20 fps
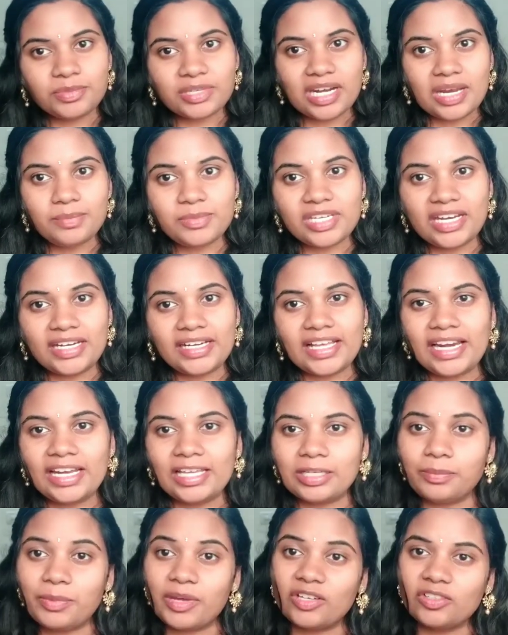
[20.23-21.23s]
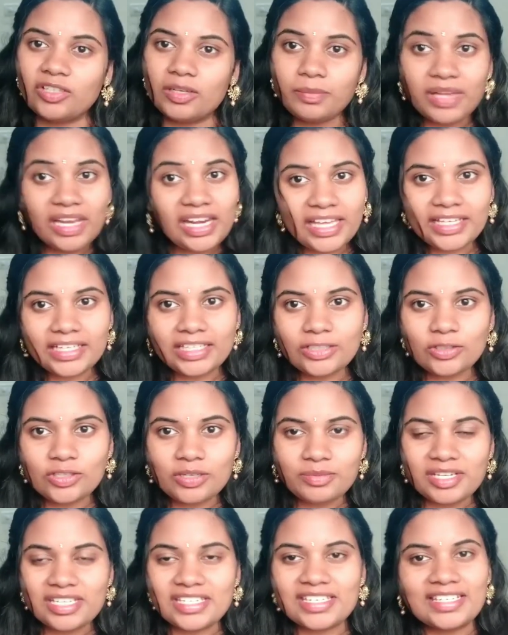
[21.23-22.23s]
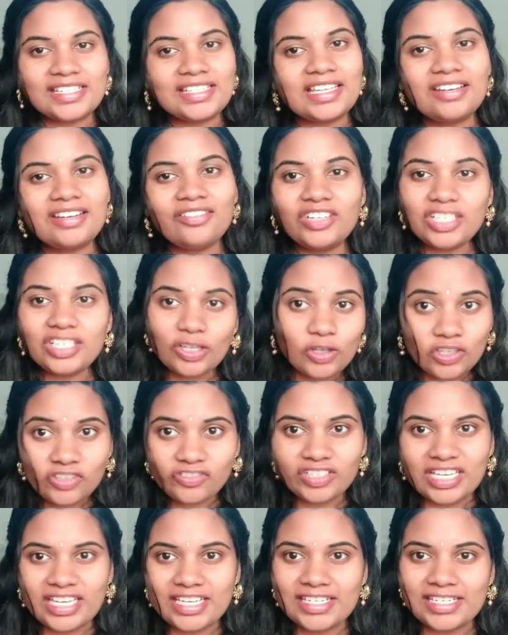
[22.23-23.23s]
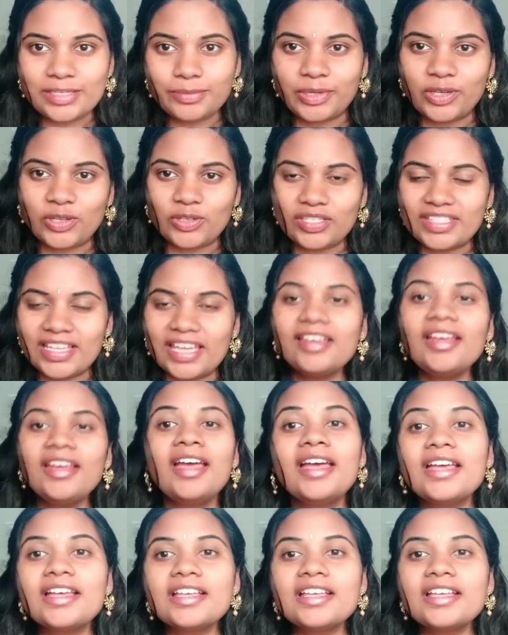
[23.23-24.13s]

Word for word: సబ్స్క్రైబ్ చేయండి అలాగే పక్కన బెల్ ఐకన్ని కూడా ప్రెస్ చేస్తే నా వీడియో నోటిఫికేషన్స్ మీకు వస్తాయి